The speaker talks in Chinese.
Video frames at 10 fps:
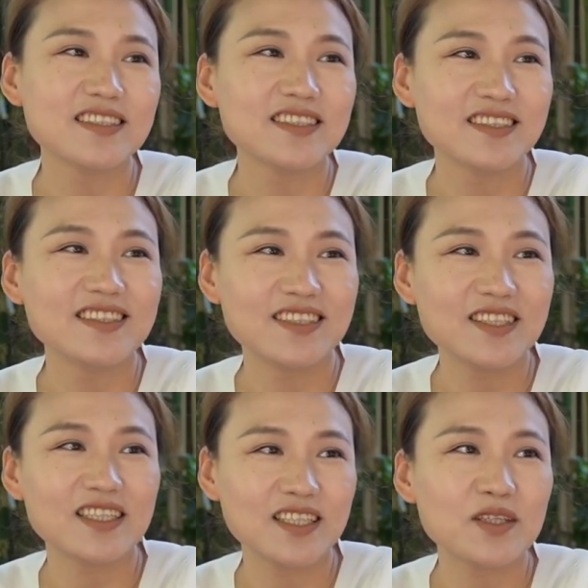靠靠
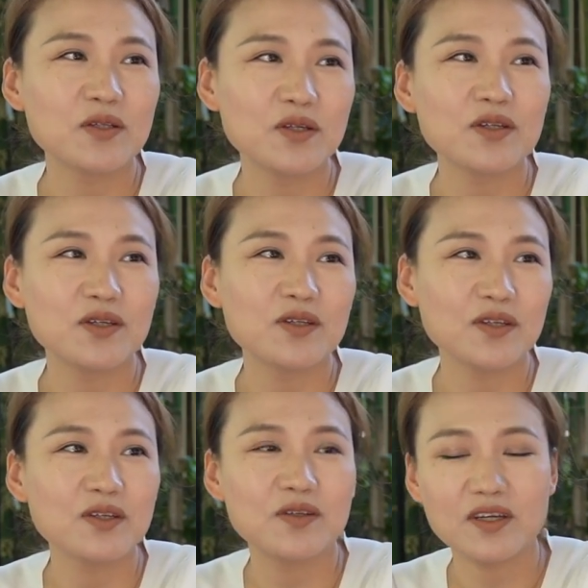海沿海地区
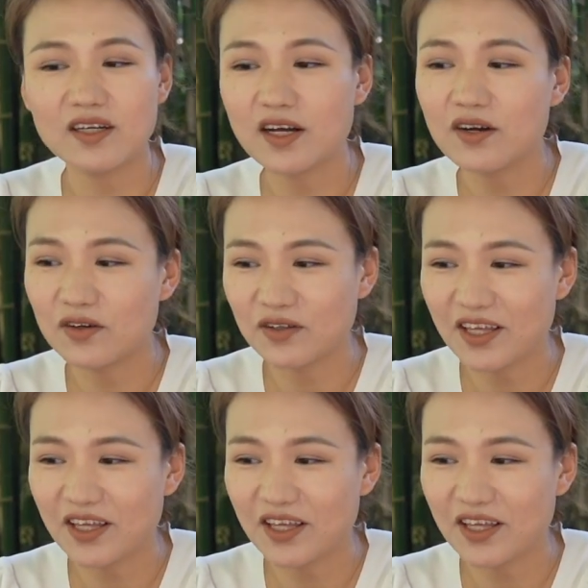嘛，对吧？然后